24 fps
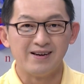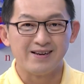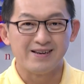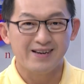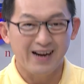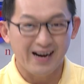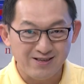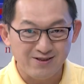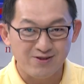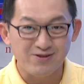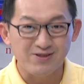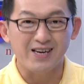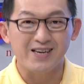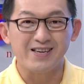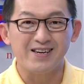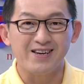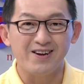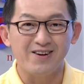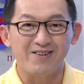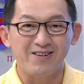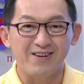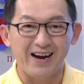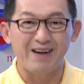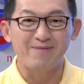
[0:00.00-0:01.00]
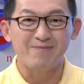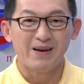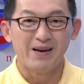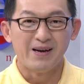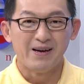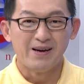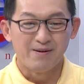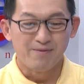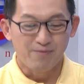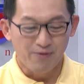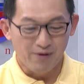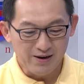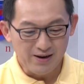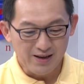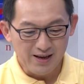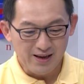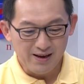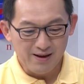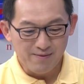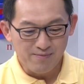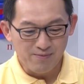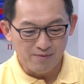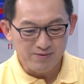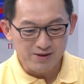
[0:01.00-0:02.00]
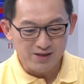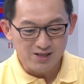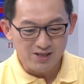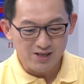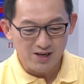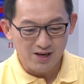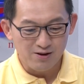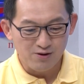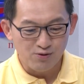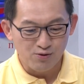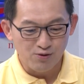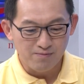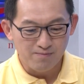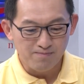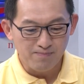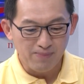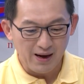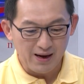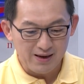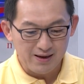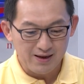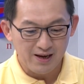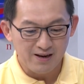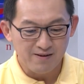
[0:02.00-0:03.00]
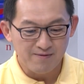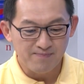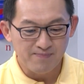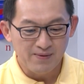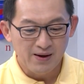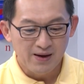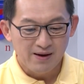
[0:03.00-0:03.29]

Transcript: น่าสนใจทีเดียวนะครับวันนี้ผมจึงเชิญคุณพระคิน